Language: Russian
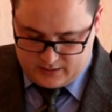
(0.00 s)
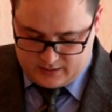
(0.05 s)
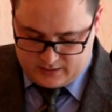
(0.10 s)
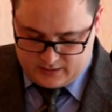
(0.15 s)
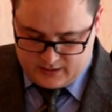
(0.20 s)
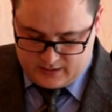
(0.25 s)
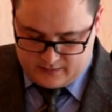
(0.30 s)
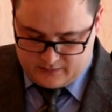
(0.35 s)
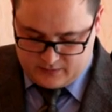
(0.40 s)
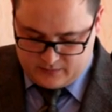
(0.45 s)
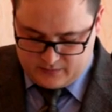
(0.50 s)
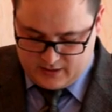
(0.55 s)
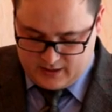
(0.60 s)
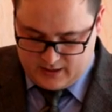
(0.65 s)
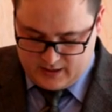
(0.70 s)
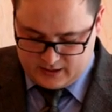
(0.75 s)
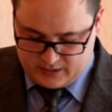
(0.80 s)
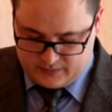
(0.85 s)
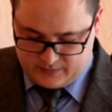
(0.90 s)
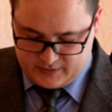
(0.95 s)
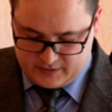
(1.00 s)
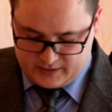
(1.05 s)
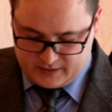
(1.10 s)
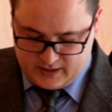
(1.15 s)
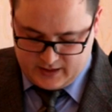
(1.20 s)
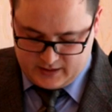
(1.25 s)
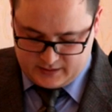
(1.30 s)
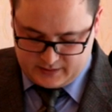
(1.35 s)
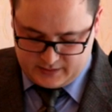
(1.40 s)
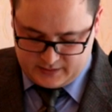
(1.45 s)
главам
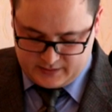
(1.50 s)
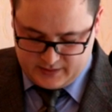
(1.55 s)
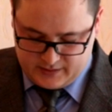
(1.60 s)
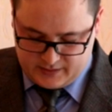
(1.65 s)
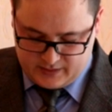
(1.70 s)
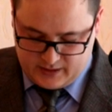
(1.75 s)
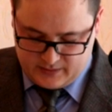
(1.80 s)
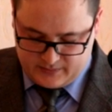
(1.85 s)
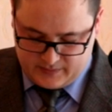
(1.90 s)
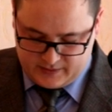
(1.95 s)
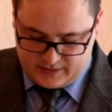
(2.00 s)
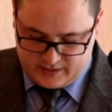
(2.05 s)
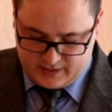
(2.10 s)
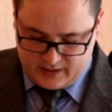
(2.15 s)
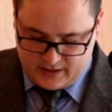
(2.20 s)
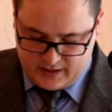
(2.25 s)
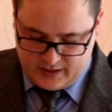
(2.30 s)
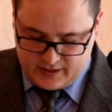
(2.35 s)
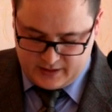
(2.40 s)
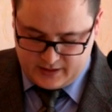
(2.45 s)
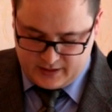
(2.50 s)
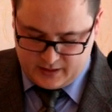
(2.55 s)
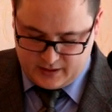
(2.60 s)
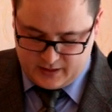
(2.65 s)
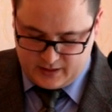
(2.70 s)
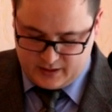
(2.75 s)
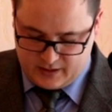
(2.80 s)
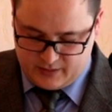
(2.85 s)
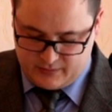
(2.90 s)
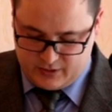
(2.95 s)
администрации сельских поселений,
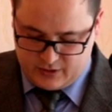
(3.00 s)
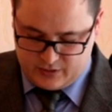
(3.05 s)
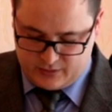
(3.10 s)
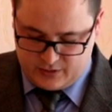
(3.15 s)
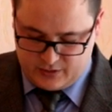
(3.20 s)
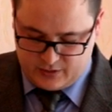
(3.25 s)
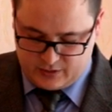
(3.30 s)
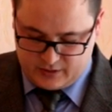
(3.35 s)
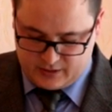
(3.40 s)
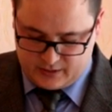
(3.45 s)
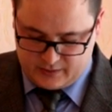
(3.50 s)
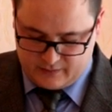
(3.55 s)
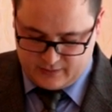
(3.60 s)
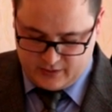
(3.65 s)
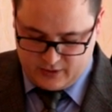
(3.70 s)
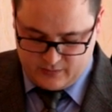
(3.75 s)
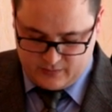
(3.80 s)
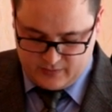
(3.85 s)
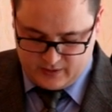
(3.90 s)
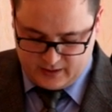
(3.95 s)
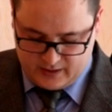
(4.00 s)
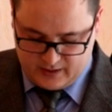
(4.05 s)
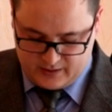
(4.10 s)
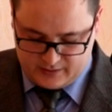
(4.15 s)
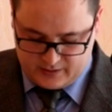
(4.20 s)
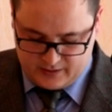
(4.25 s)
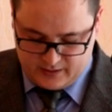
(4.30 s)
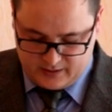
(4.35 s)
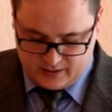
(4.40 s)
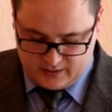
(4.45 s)
имеющих на своем
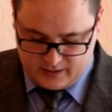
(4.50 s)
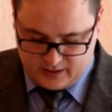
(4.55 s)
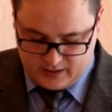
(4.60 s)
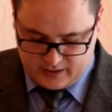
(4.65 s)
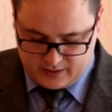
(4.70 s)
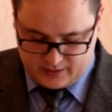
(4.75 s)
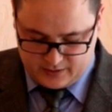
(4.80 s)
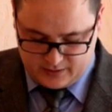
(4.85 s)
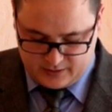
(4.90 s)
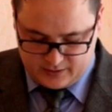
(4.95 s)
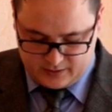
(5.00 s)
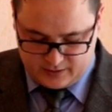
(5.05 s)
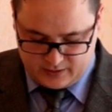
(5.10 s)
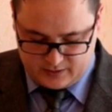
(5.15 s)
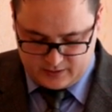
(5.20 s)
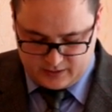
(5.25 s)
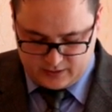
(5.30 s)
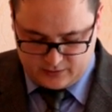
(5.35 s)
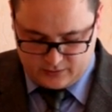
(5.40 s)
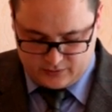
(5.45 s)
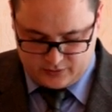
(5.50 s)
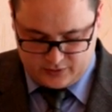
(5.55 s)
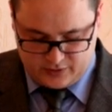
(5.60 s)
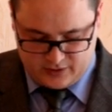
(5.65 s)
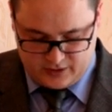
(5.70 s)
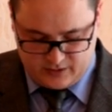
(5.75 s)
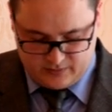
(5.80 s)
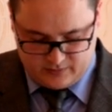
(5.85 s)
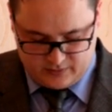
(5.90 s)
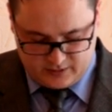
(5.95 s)
балансе гидротехническое
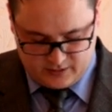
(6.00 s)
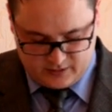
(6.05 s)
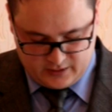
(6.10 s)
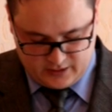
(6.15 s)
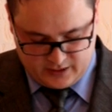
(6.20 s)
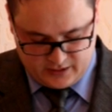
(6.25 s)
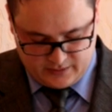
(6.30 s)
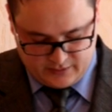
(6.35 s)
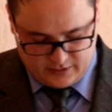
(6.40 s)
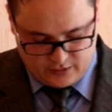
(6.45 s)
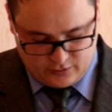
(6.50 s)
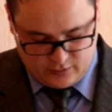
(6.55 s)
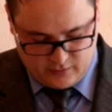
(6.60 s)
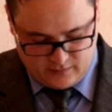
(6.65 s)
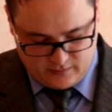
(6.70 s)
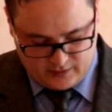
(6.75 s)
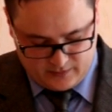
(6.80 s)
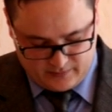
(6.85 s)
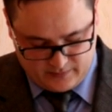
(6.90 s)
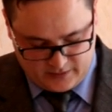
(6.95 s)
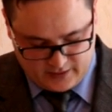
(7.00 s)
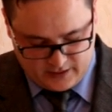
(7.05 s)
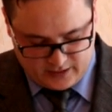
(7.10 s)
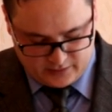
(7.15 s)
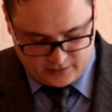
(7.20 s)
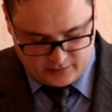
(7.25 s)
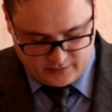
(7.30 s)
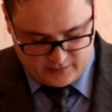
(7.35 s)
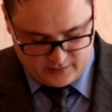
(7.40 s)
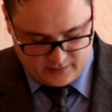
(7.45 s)
сооружение, было рекомендовано
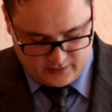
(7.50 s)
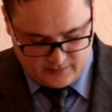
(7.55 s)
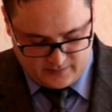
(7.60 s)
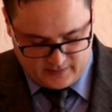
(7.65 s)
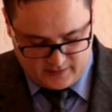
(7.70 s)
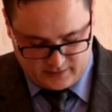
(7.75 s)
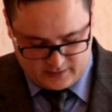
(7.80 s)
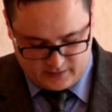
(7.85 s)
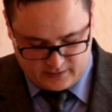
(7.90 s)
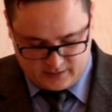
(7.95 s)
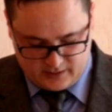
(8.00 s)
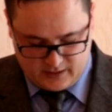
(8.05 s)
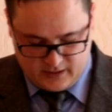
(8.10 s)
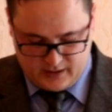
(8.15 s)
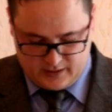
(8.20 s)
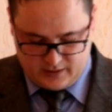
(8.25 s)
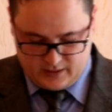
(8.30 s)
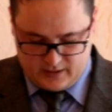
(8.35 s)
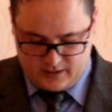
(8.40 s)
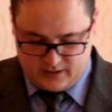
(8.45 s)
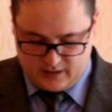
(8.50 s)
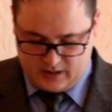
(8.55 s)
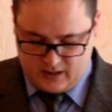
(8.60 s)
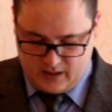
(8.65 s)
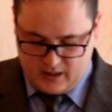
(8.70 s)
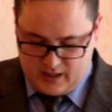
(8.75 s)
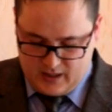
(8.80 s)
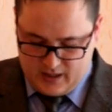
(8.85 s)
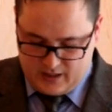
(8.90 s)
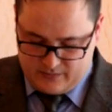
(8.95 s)
подготовить запасы строительных
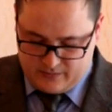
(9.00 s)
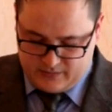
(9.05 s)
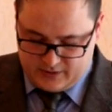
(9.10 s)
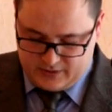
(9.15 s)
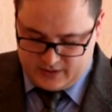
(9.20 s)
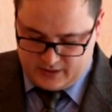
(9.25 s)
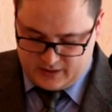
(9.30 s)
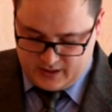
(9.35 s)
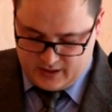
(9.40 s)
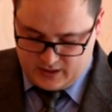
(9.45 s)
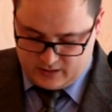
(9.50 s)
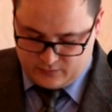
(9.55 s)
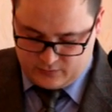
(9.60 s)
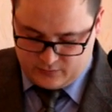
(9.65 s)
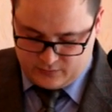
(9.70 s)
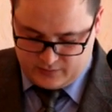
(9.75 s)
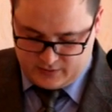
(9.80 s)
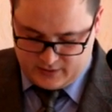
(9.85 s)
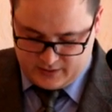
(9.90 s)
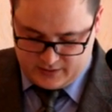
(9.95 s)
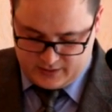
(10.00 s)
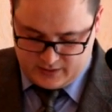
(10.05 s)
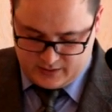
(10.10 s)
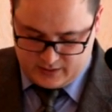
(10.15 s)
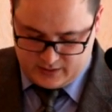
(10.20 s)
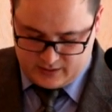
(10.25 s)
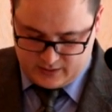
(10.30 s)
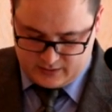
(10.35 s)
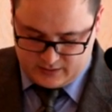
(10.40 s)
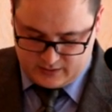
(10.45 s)
материалов у
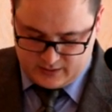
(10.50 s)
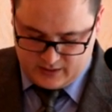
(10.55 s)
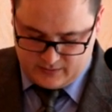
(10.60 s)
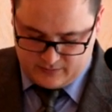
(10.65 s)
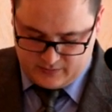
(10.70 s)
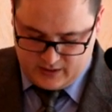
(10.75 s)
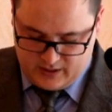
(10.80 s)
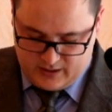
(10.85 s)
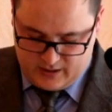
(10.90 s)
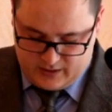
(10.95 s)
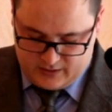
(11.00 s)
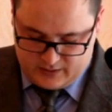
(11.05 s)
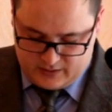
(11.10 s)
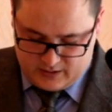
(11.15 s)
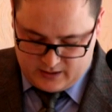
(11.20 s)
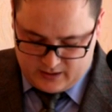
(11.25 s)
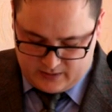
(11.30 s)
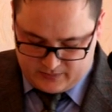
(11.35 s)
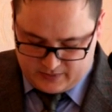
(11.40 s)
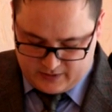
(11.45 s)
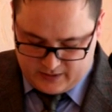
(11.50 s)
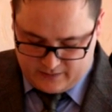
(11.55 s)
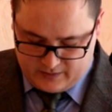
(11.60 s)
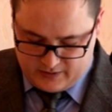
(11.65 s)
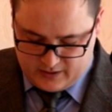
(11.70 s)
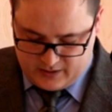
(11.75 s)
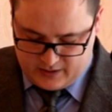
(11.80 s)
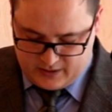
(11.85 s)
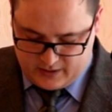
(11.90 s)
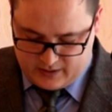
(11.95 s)
плотин дам для
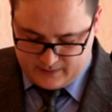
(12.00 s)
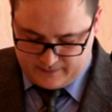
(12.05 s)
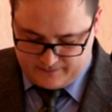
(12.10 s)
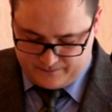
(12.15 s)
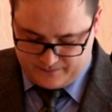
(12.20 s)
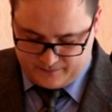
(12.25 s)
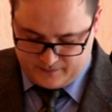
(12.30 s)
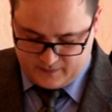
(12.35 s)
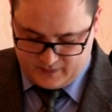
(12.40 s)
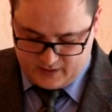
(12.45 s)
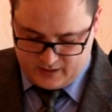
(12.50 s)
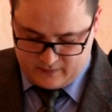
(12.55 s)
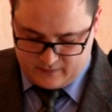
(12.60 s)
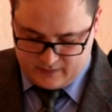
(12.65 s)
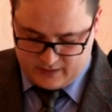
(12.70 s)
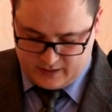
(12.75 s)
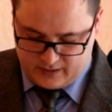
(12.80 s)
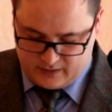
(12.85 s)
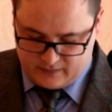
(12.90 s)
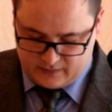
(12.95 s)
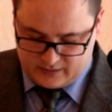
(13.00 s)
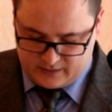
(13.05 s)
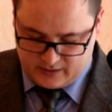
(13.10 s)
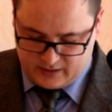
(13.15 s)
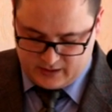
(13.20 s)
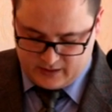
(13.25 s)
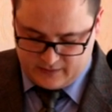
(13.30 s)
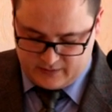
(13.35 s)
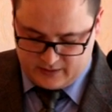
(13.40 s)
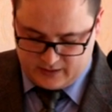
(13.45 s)
проведения
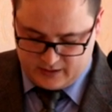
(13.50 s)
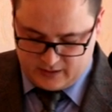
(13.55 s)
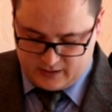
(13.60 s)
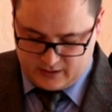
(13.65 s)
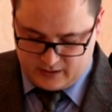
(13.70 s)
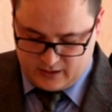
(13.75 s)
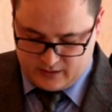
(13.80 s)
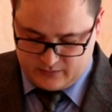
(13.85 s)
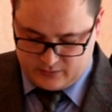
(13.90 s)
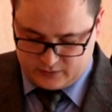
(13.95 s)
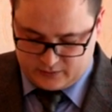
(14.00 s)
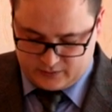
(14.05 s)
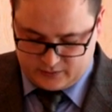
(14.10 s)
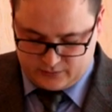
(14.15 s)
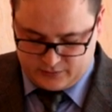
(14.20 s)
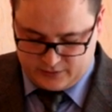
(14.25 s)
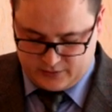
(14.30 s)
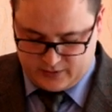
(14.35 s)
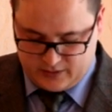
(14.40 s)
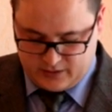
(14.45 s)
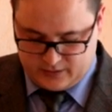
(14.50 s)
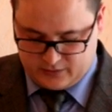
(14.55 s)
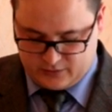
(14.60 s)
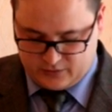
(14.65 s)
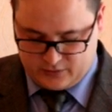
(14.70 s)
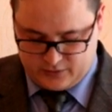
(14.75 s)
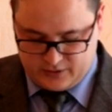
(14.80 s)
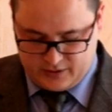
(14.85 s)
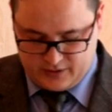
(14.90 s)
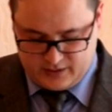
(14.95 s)
аварийно-восстановительных работ в случае
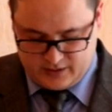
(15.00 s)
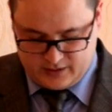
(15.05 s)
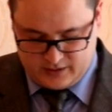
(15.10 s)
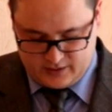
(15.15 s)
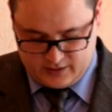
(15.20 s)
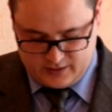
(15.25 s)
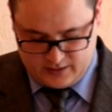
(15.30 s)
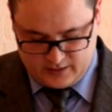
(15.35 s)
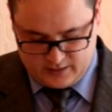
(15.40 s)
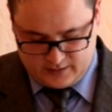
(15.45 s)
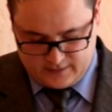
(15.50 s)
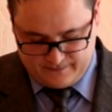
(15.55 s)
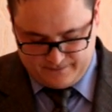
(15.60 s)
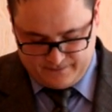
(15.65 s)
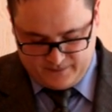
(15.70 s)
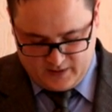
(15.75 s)
разрушения ГТС.